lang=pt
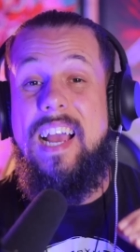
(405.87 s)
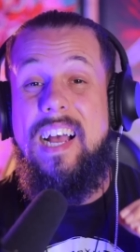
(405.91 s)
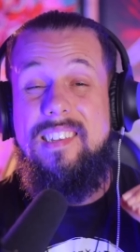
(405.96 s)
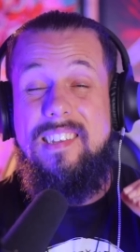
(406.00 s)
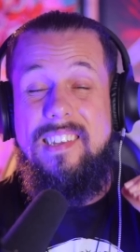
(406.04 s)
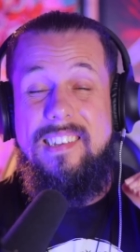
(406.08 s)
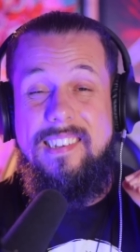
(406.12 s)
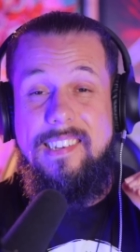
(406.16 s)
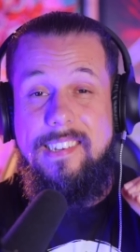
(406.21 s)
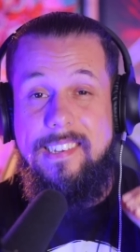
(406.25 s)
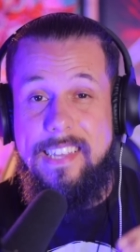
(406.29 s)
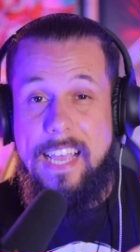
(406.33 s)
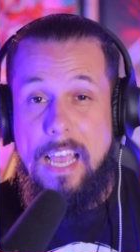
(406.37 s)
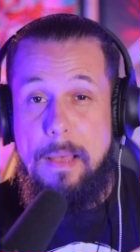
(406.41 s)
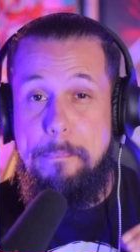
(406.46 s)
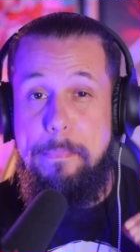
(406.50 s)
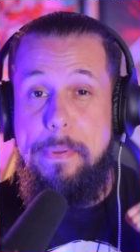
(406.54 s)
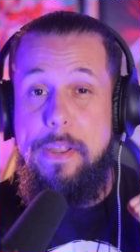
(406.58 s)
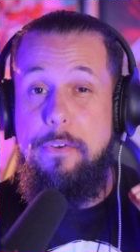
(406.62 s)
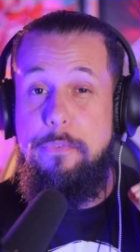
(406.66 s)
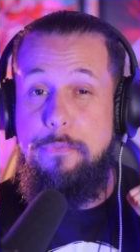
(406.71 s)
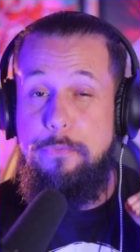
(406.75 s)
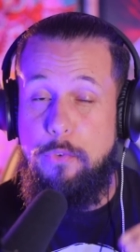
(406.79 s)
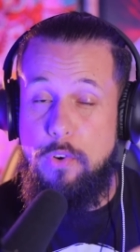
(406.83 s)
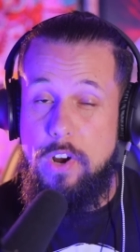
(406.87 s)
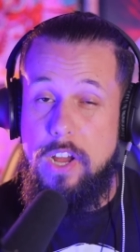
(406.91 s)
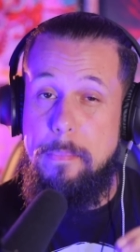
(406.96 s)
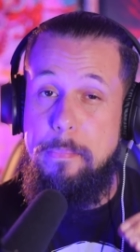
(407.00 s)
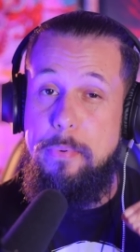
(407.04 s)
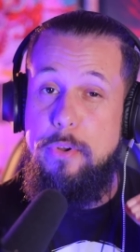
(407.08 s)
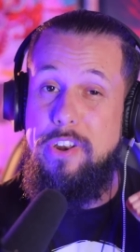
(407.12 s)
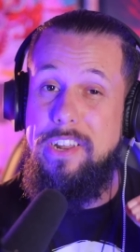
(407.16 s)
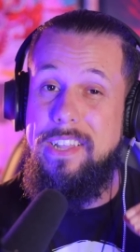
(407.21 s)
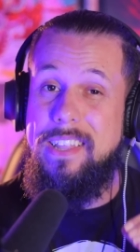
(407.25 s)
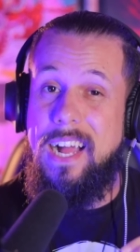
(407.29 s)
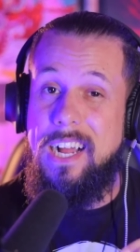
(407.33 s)
e essa sempre foi a
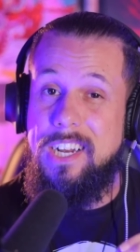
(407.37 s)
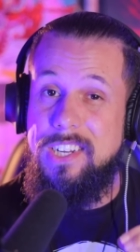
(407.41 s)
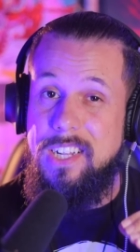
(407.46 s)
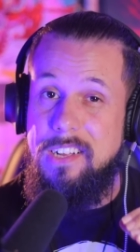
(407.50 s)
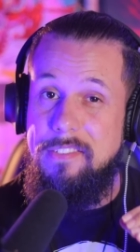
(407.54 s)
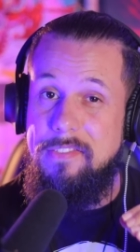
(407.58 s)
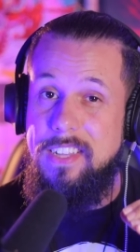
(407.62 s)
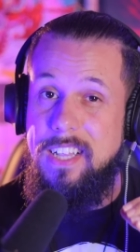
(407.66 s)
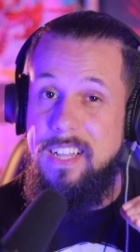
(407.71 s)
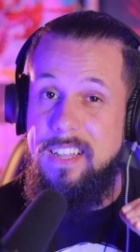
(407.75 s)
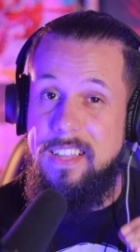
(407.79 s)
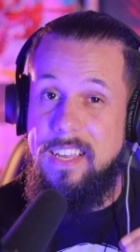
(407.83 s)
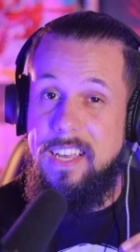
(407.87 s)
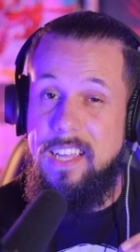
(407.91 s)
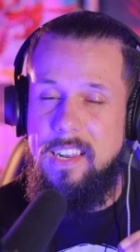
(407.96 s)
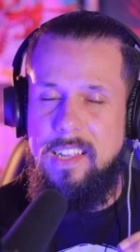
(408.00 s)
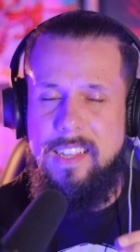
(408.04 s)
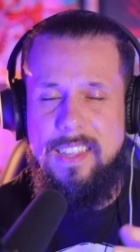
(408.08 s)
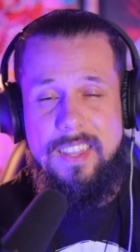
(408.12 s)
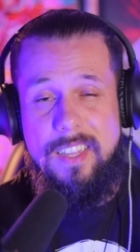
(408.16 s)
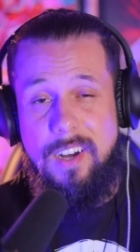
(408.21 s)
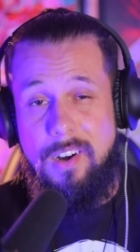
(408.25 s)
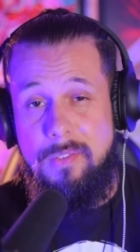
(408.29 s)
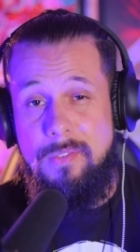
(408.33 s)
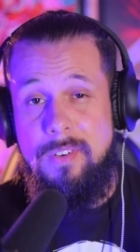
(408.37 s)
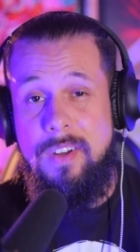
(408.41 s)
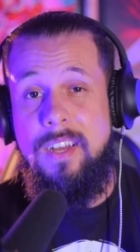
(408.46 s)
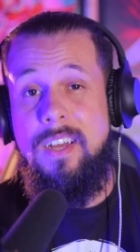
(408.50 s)
prioridade da vida dele. Então,